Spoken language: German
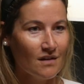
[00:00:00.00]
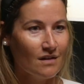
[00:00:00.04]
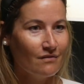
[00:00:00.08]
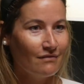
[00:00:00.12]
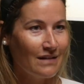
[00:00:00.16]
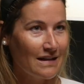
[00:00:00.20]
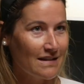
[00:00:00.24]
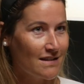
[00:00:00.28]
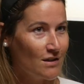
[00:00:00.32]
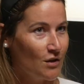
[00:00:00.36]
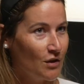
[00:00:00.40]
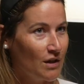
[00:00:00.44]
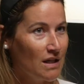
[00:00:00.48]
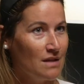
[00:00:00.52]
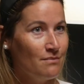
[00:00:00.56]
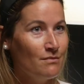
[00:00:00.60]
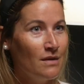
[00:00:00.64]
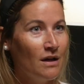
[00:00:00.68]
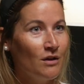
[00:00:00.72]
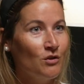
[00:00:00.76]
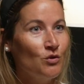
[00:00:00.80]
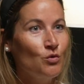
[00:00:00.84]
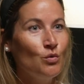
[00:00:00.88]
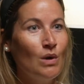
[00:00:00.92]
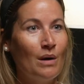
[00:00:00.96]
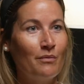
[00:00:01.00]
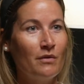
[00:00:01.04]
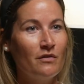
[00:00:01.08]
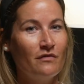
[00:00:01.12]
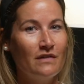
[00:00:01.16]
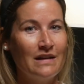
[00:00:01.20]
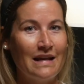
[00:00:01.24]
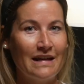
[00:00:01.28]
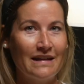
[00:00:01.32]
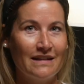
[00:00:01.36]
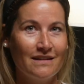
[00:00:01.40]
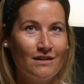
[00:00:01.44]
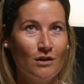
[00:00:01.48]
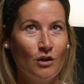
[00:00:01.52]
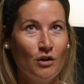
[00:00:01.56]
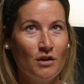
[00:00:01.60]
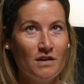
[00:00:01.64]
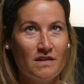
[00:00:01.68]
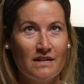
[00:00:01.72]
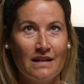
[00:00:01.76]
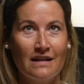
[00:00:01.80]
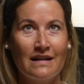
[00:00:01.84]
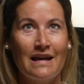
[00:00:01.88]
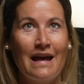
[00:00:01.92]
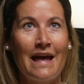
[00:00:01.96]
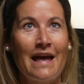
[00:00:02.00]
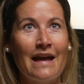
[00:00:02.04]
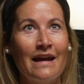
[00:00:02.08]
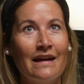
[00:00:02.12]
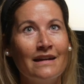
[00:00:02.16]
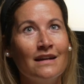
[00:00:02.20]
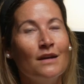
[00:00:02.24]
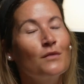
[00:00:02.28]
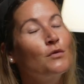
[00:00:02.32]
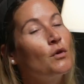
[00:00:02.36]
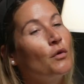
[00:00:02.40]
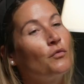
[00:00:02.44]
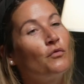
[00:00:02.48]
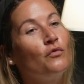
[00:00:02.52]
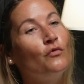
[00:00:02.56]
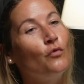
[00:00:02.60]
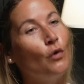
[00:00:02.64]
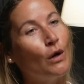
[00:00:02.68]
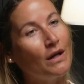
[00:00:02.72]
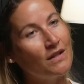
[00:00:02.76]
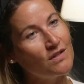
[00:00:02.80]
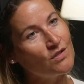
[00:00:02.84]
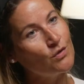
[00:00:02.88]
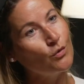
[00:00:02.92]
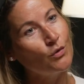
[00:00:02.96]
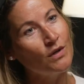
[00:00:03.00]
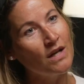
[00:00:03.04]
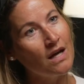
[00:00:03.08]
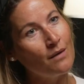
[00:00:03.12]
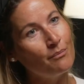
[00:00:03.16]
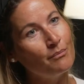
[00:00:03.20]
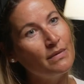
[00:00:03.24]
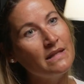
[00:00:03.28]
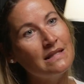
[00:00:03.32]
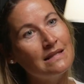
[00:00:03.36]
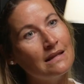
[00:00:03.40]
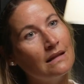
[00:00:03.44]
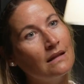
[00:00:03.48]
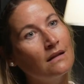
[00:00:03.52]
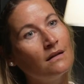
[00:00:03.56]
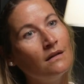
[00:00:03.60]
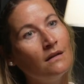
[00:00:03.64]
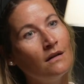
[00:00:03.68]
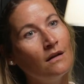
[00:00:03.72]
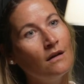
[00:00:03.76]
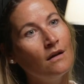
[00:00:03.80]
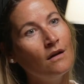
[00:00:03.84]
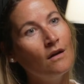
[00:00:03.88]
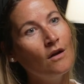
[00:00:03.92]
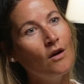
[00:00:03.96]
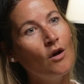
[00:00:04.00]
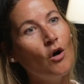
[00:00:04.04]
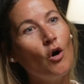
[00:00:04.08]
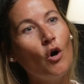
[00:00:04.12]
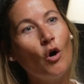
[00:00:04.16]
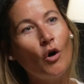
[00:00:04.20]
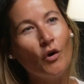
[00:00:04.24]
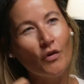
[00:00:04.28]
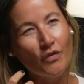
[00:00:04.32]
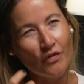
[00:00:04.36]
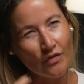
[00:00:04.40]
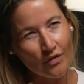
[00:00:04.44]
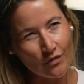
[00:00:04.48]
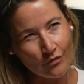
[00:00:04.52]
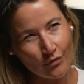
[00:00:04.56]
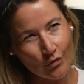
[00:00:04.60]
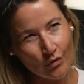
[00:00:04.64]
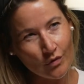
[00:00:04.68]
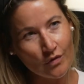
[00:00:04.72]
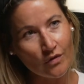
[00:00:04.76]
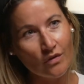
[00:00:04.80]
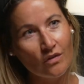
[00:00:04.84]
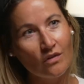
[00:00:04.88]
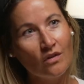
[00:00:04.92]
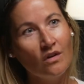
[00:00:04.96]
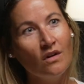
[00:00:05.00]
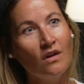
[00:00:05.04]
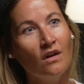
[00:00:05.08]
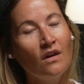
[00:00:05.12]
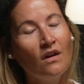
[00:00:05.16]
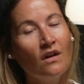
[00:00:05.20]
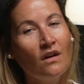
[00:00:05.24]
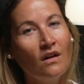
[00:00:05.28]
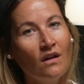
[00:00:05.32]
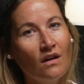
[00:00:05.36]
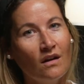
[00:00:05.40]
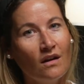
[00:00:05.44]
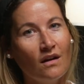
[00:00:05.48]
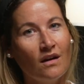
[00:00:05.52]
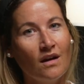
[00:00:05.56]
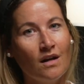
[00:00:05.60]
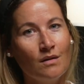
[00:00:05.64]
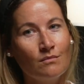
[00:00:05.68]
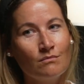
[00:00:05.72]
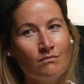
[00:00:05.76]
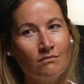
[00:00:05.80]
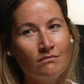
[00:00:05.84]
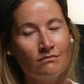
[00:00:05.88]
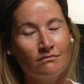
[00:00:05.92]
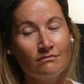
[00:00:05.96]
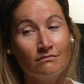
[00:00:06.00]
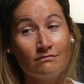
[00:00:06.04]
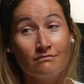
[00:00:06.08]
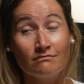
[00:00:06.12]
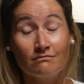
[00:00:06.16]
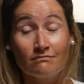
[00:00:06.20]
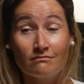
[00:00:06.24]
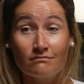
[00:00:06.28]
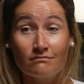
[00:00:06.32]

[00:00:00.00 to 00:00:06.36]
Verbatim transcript: was auch immer, du aber vielleicht auch aus deiner eigenen Komfortzone ein bisschen außerwüsst. Ähm,